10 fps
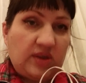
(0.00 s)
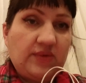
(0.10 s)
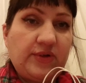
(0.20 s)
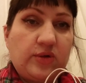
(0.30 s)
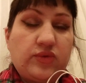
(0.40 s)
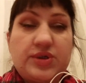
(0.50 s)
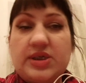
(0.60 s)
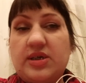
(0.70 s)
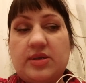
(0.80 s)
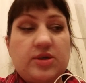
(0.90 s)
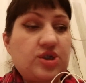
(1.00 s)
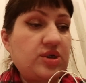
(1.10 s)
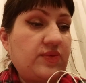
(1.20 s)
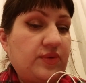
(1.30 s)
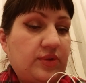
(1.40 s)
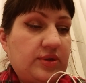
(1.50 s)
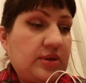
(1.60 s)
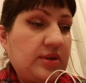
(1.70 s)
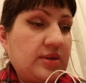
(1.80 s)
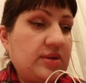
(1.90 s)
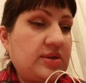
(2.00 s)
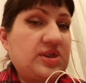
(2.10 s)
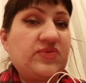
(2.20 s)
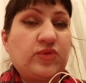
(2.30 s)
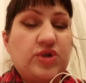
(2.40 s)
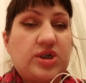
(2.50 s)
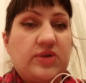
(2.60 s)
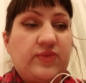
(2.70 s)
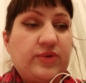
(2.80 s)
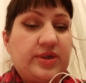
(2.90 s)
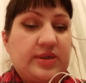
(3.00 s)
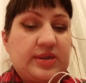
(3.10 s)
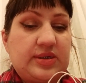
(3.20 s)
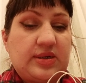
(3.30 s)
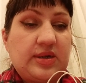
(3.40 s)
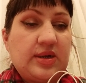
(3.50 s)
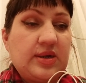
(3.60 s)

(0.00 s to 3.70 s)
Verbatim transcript: В Иркутске она живет, э, с внучкой водится.